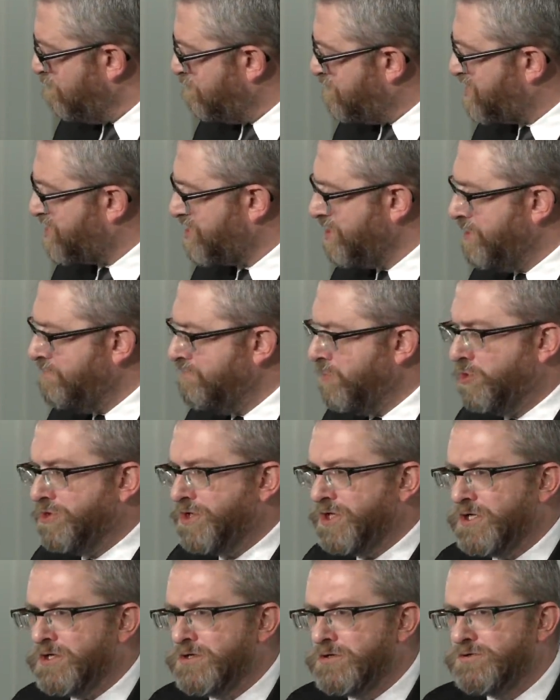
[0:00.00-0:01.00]

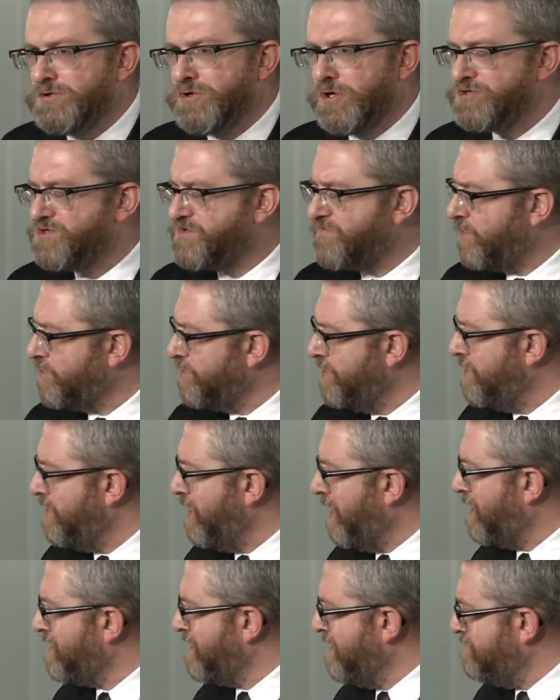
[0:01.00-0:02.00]
przyjmuje do swojej
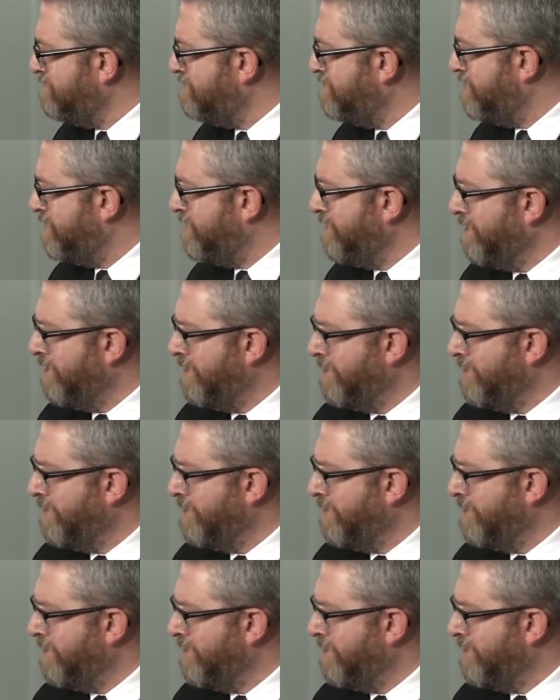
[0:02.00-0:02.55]
agendy